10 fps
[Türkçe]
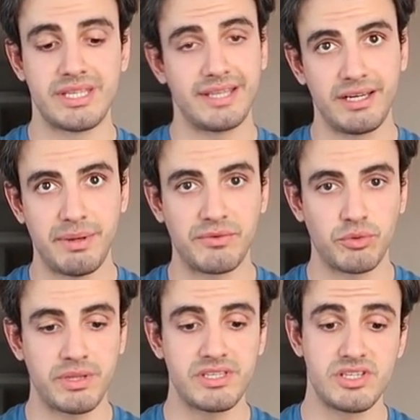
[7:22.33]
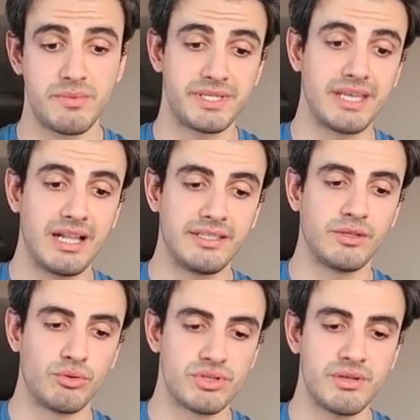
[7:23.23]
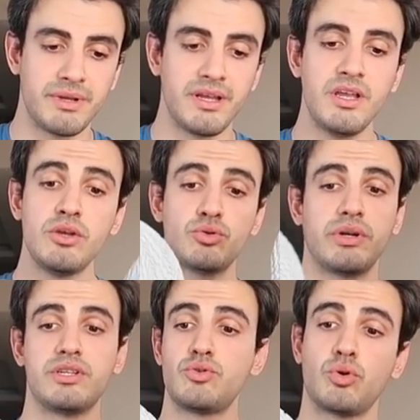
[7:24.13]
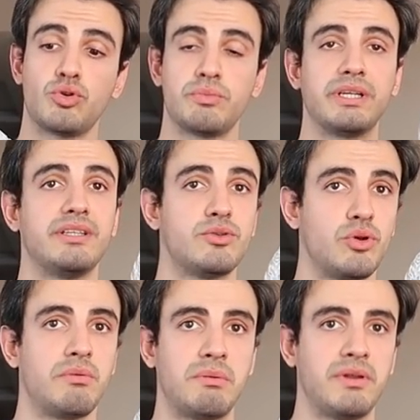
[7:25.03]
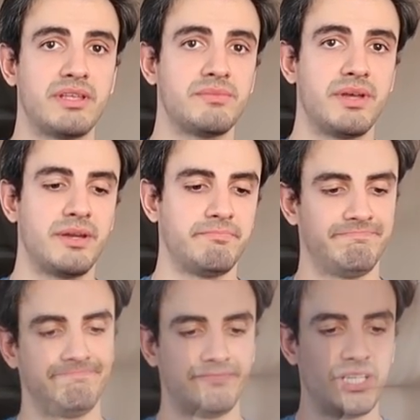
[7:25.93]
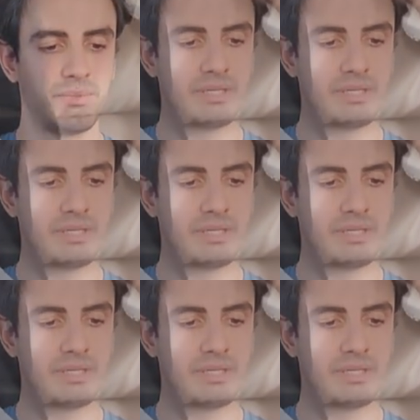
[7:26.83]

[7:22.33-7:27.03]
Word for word: Detaylı performans incelemesi geldiğinde göreceğiz ama şu an için çok hoşuma gittiğini söylemem lazım yani. Hadi.